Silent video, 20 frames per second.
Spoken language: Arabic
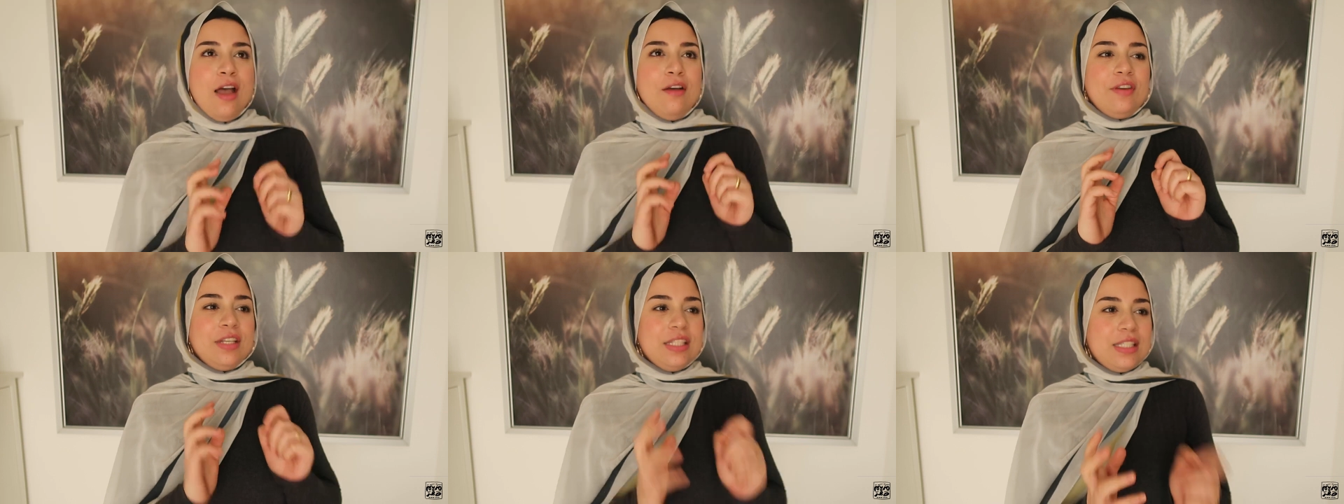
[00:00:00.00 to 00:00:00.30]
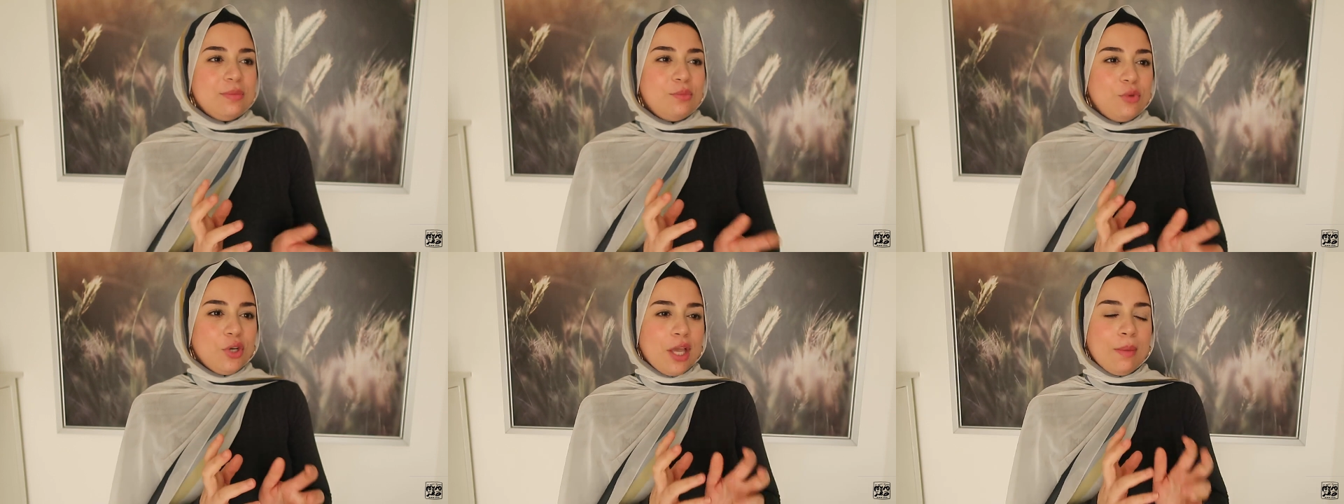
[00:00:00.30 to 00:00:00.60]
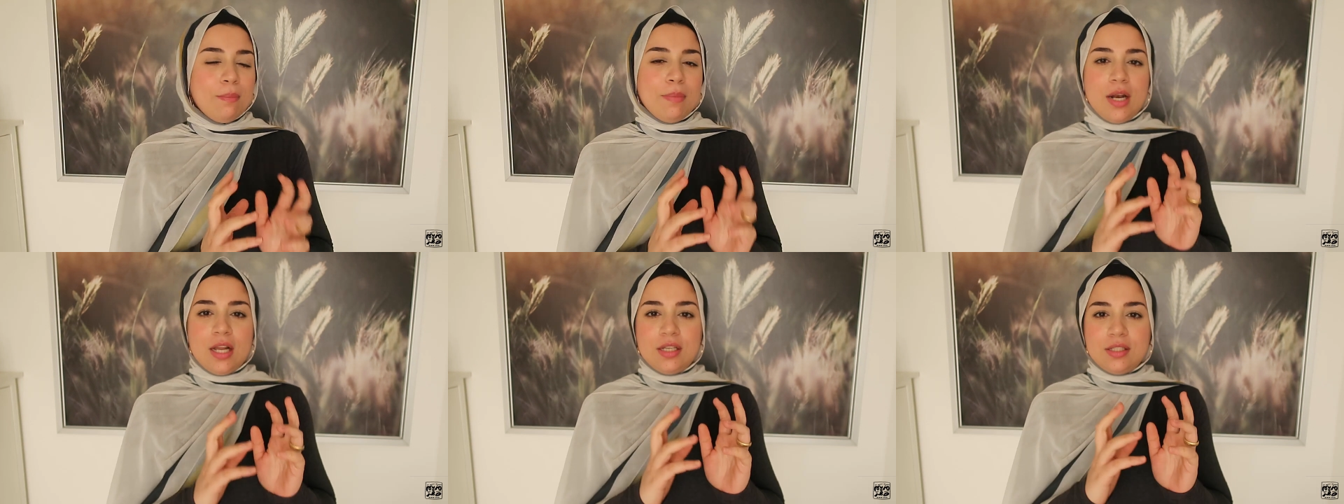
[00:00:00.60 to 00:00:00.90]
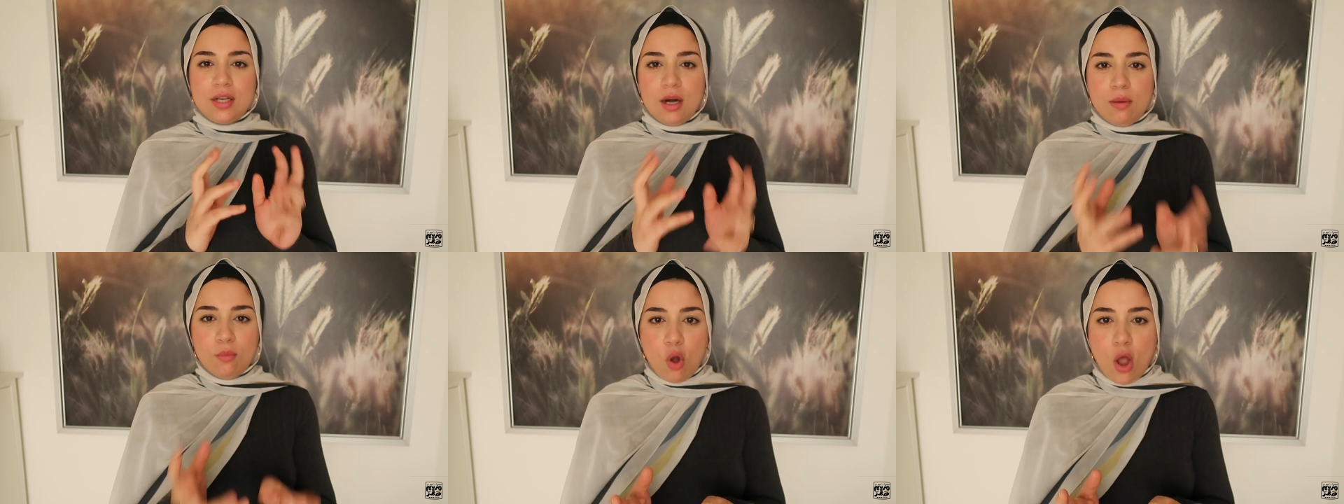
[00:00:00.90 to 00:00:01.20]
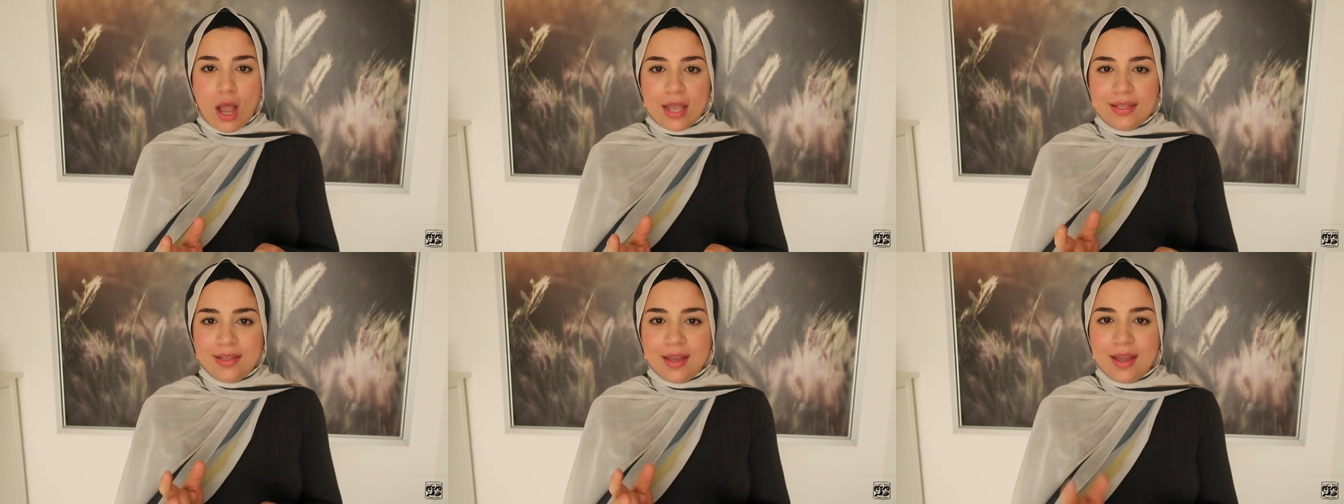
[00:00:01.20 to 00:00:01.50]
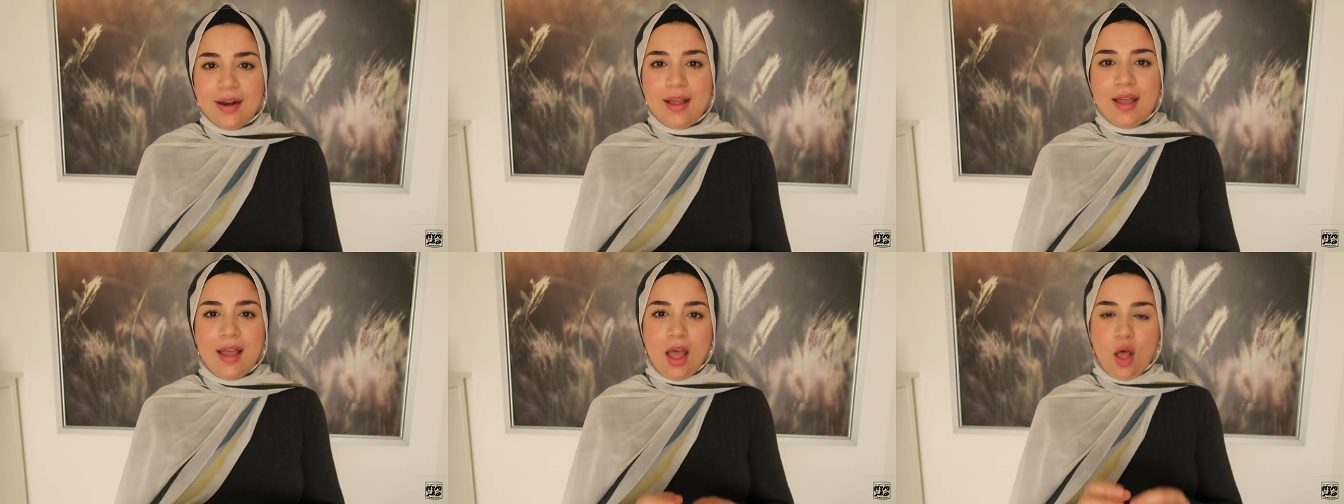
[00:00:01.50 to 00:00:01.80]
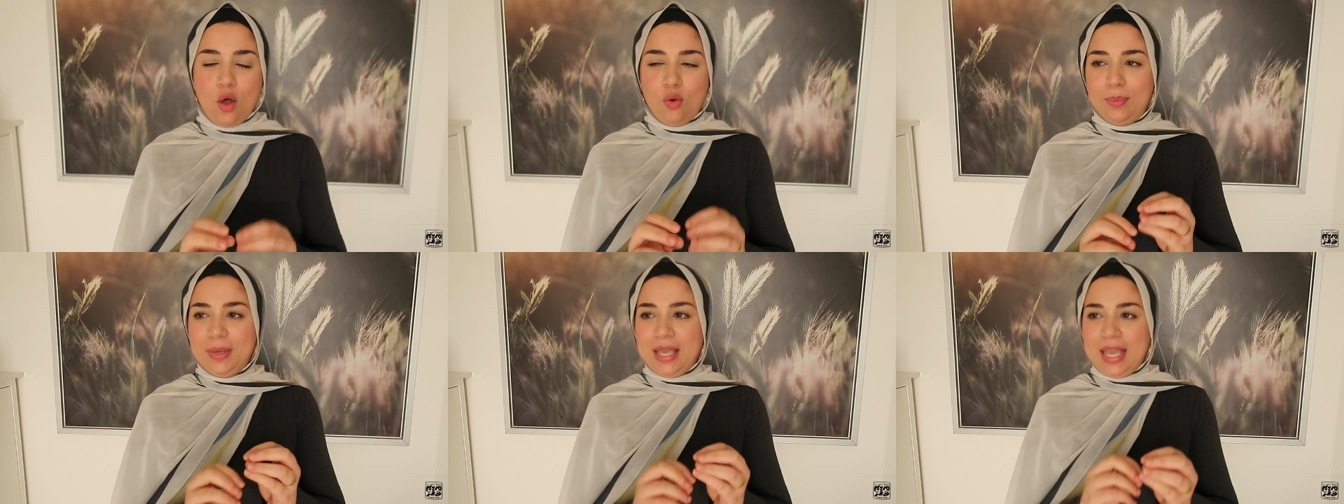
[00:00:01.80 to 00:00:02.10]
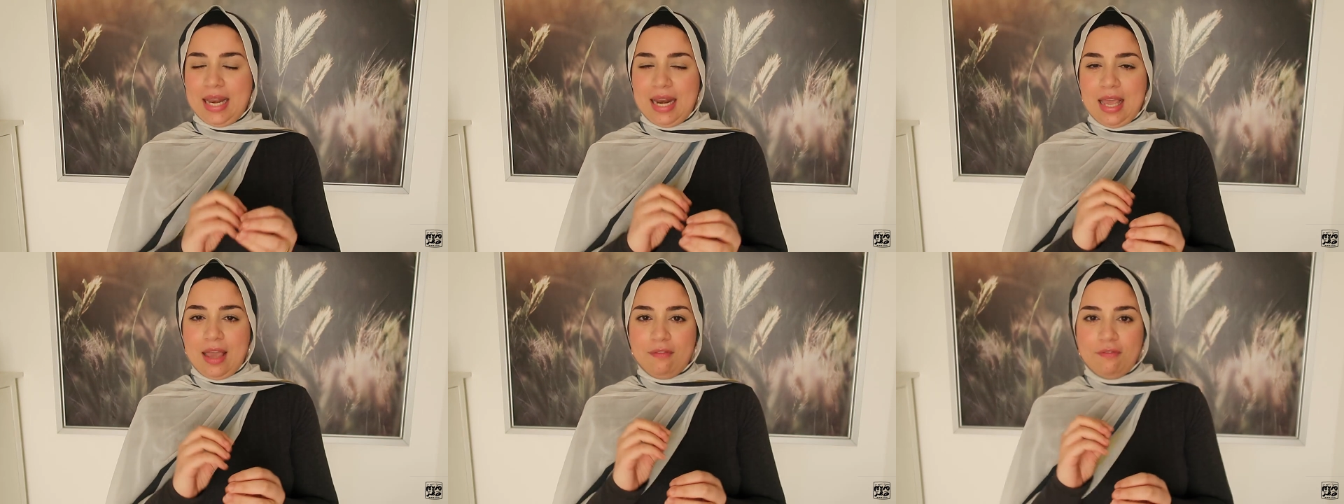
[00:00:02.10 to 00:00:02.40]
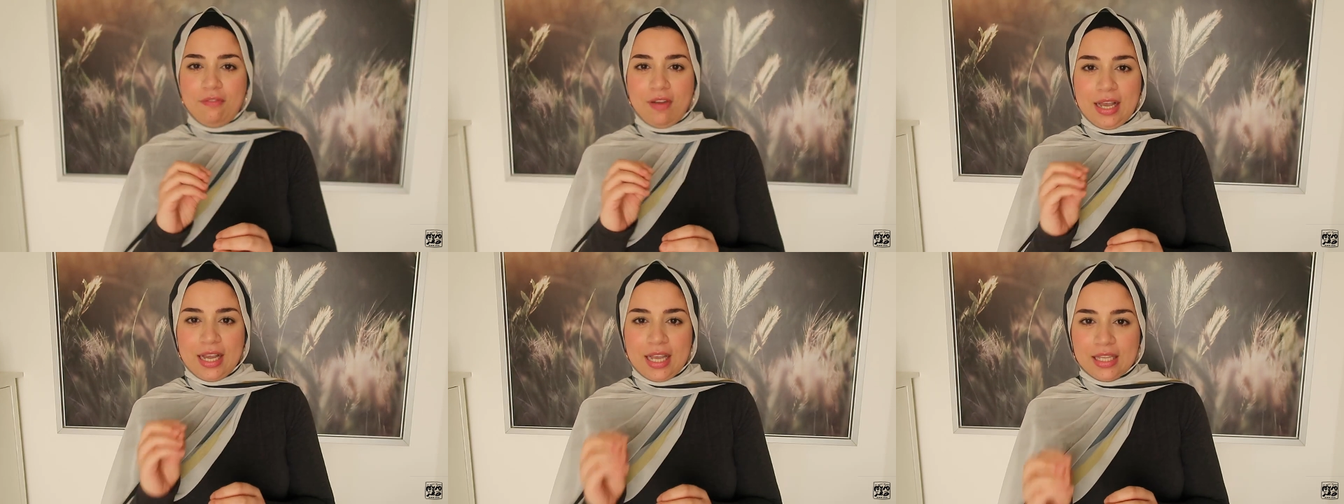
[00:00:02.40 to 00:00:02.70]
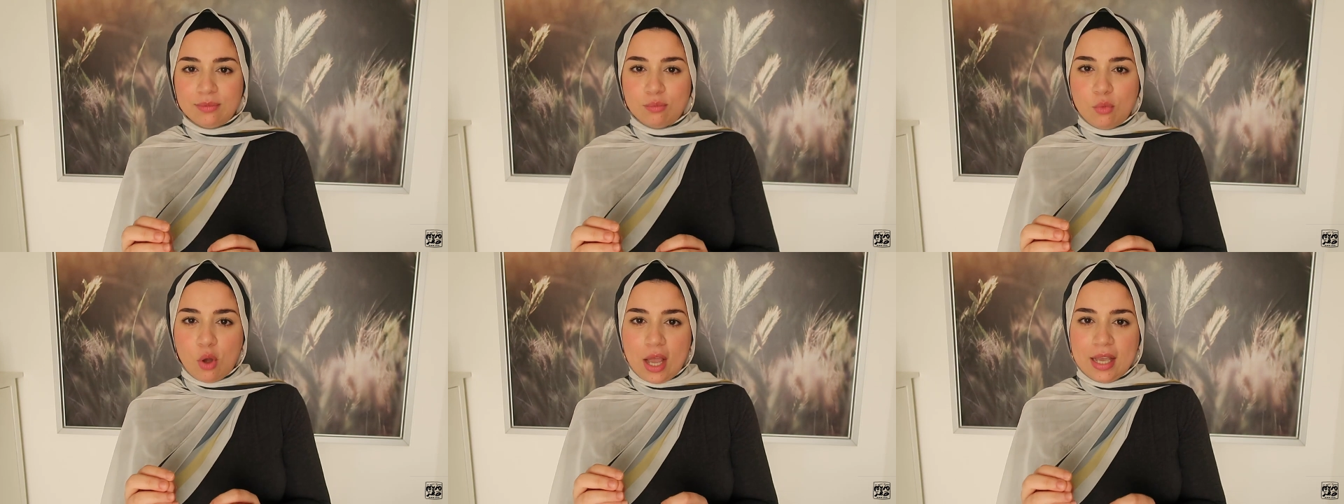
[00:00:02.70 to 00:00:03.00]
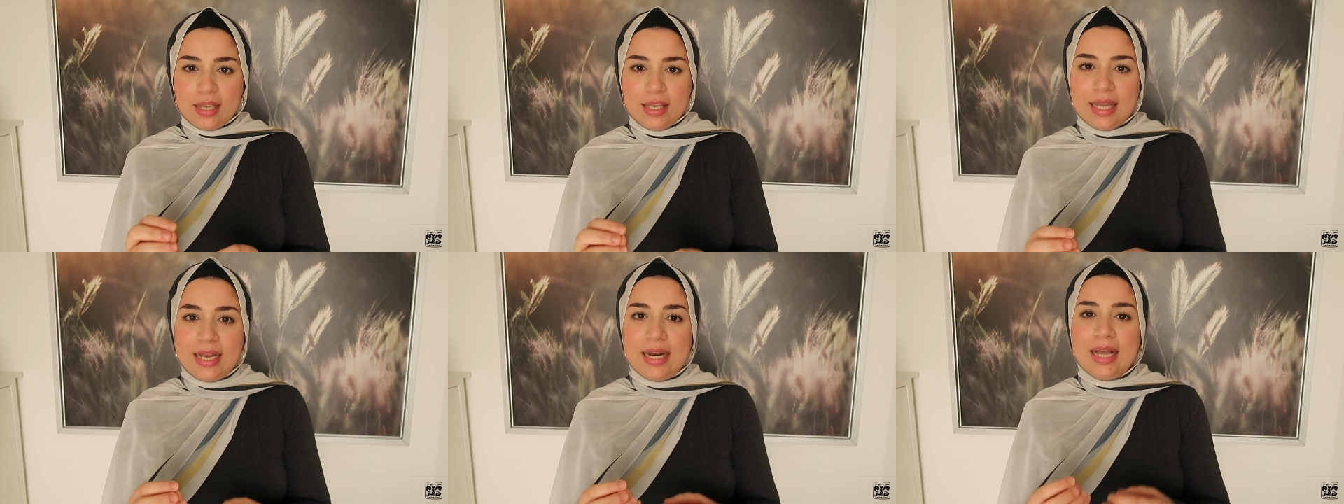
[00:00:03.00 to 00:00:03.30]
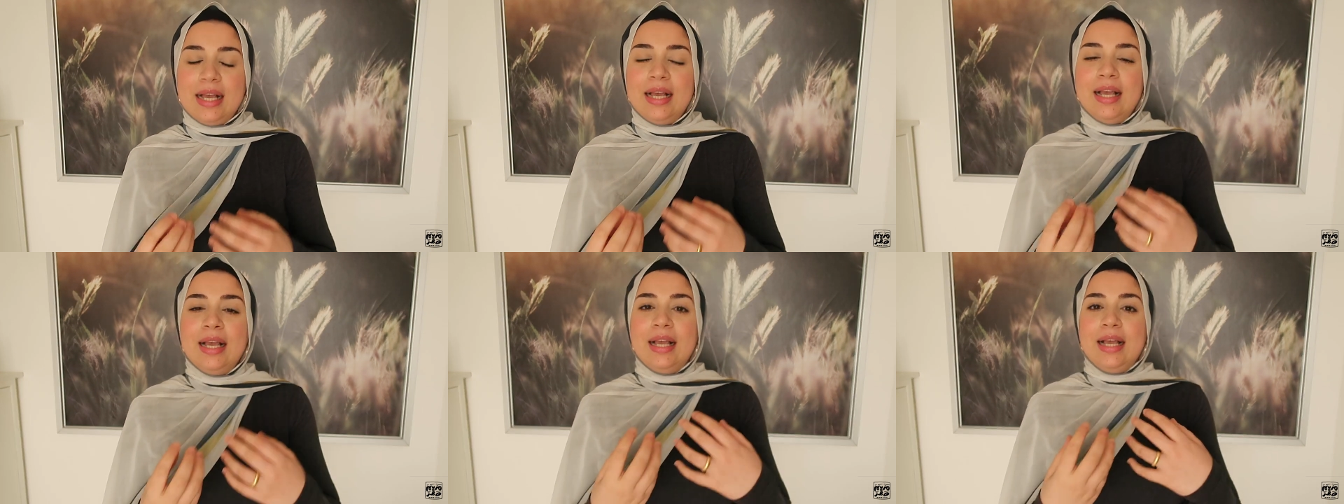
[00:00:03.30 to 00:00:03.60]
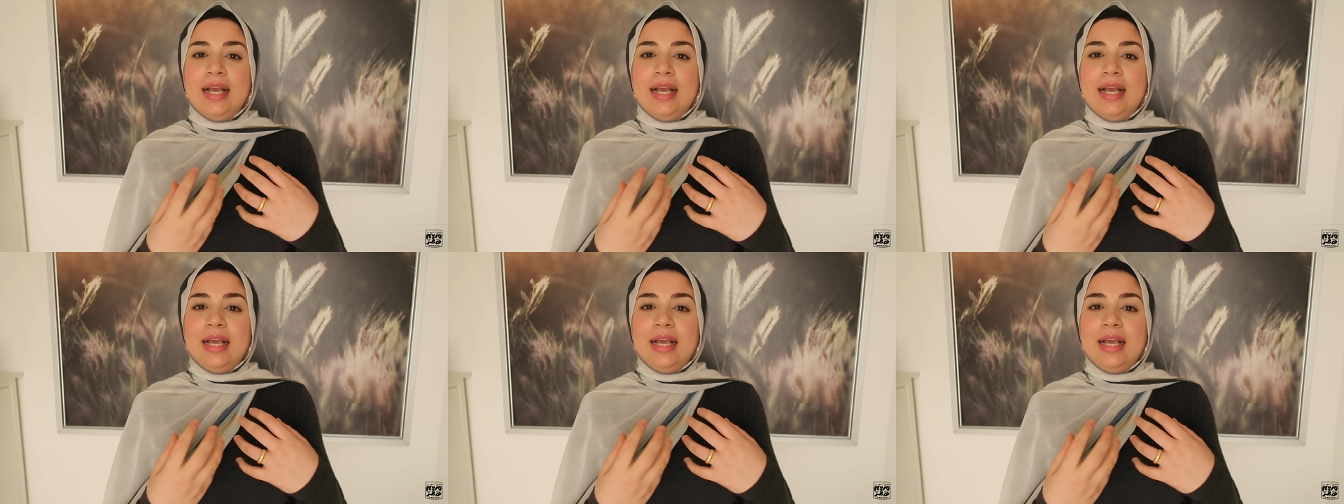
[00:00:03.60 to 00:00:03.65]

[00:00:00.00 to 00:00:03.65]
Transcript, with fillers: فانت ممكن بنظره معينه او بكلام في حاجات معينه